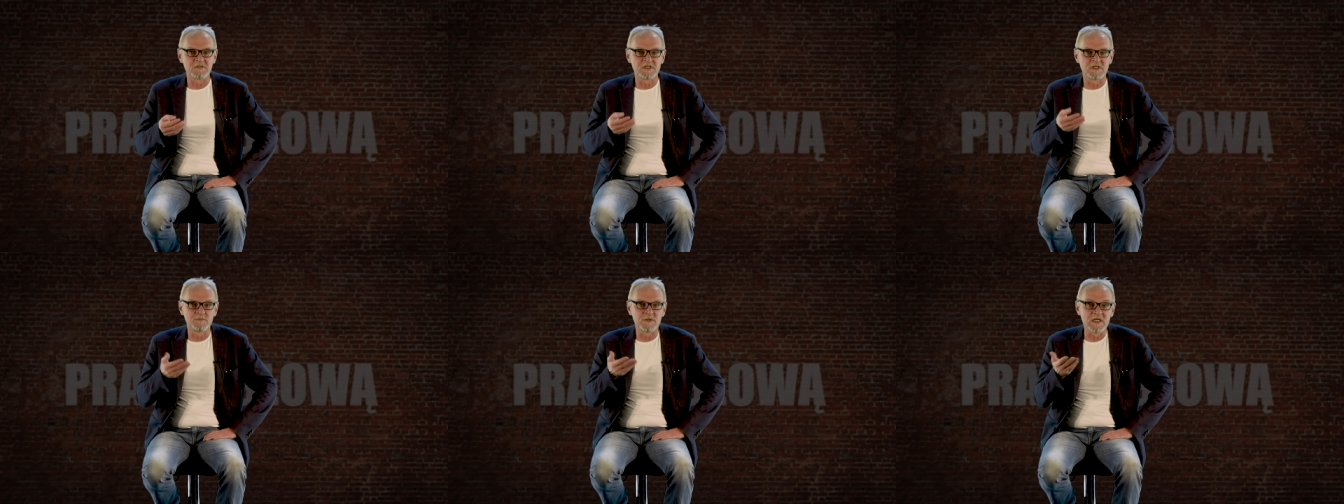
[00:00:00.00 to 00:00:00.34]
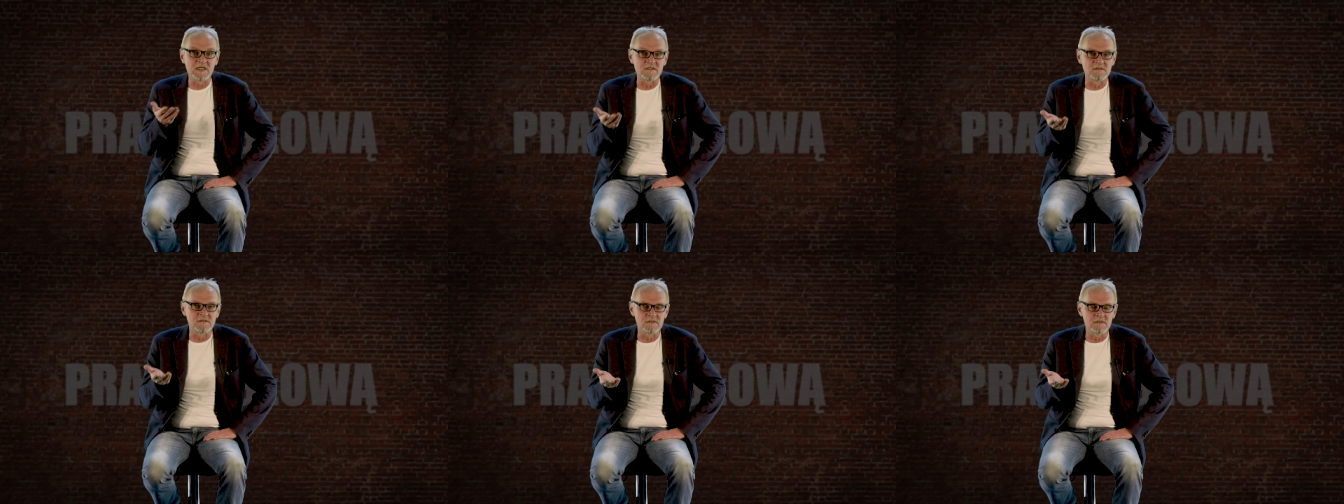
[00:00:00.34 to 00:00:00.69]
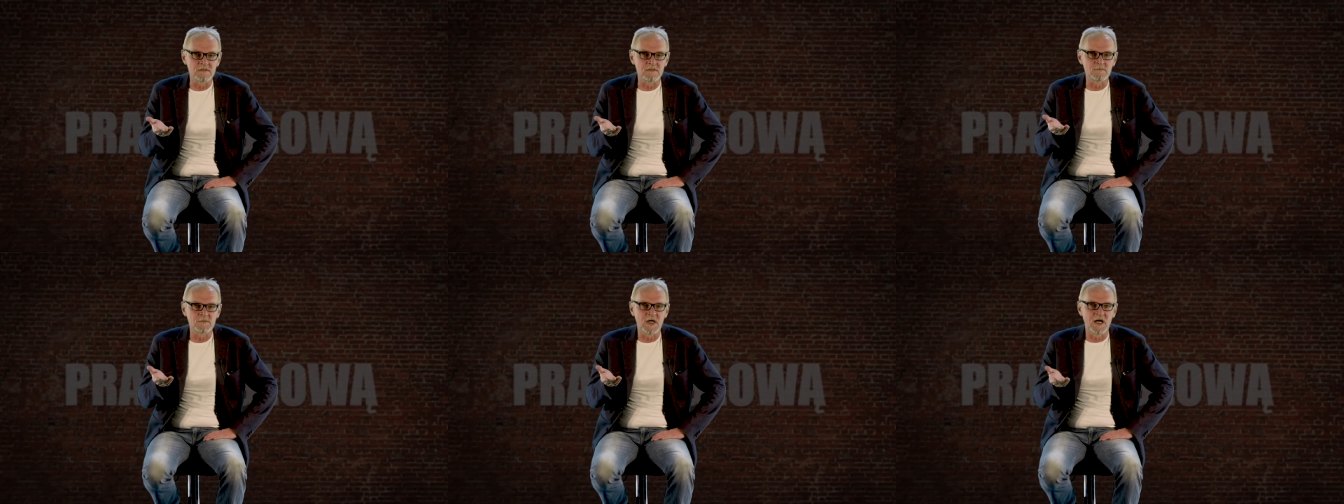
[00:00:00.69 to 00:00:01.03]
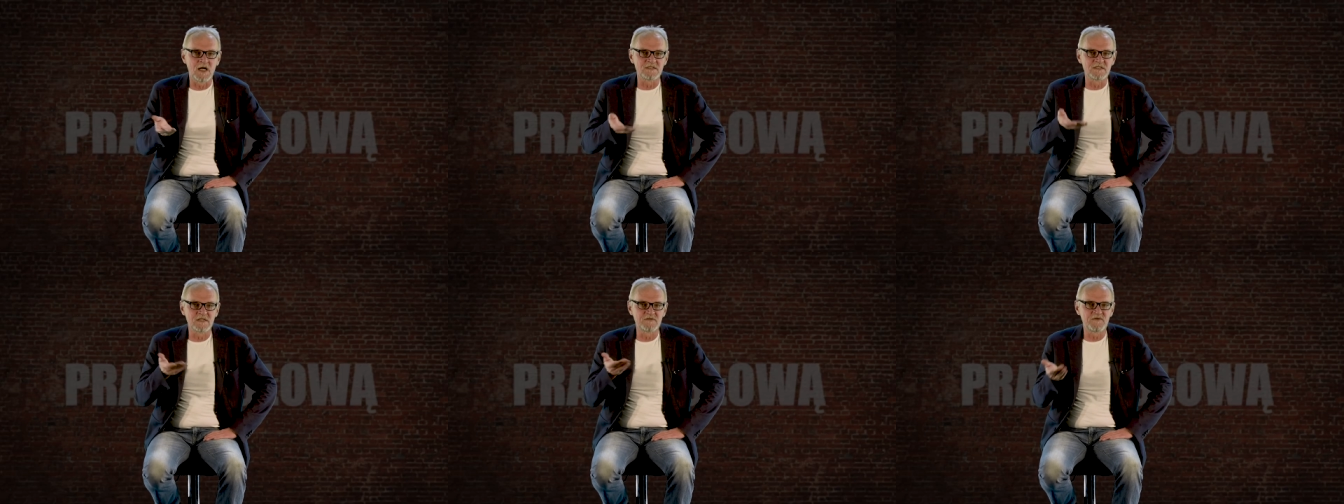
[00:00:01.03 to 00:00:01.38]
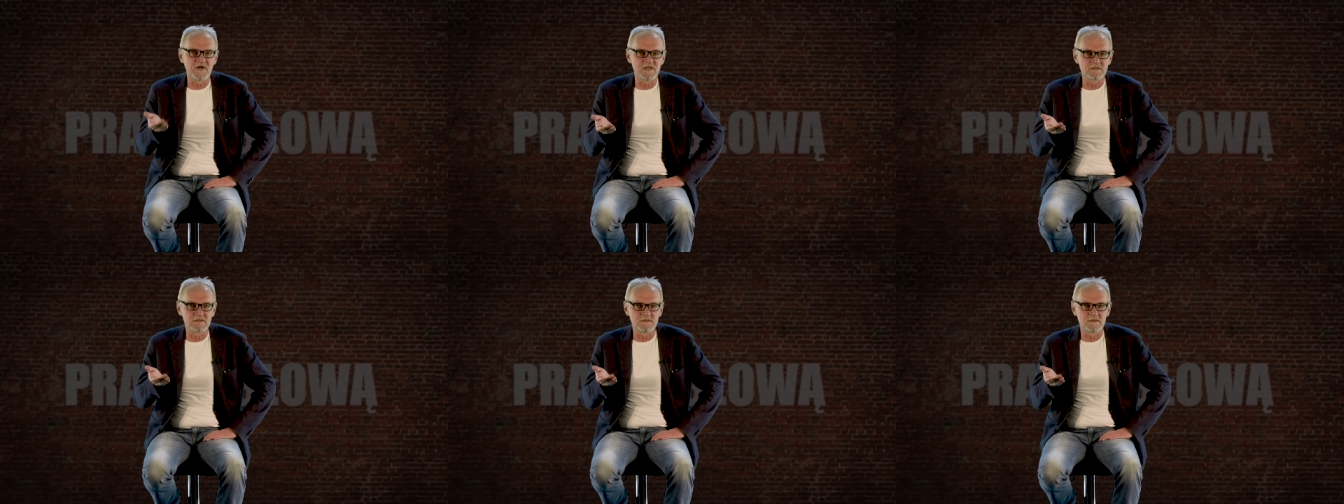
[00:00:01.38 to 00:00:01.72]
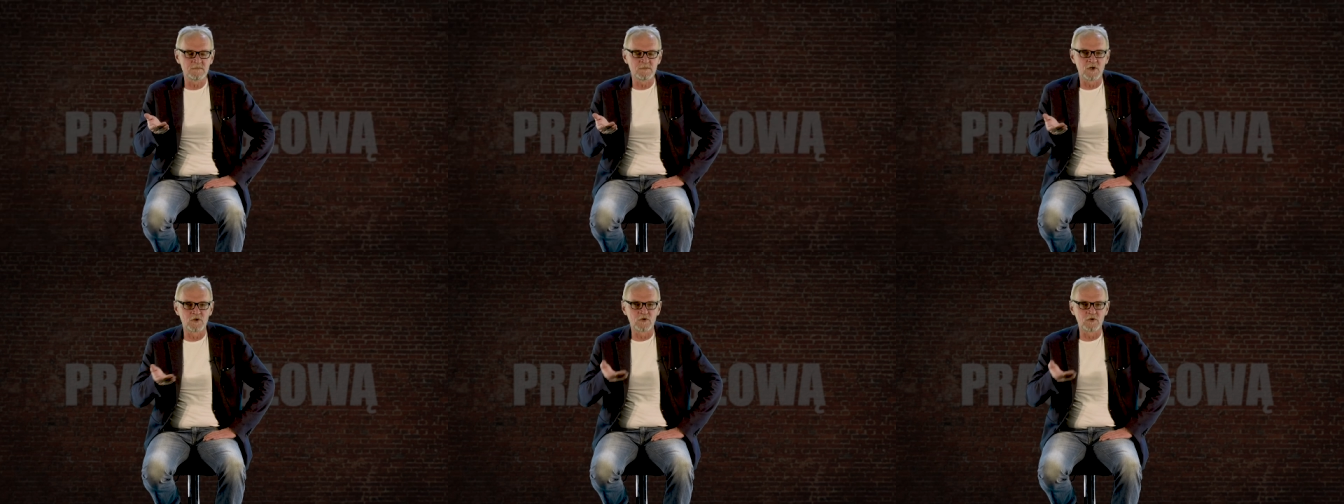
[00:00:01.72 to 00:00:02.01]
chyba jedynym adekwatnym,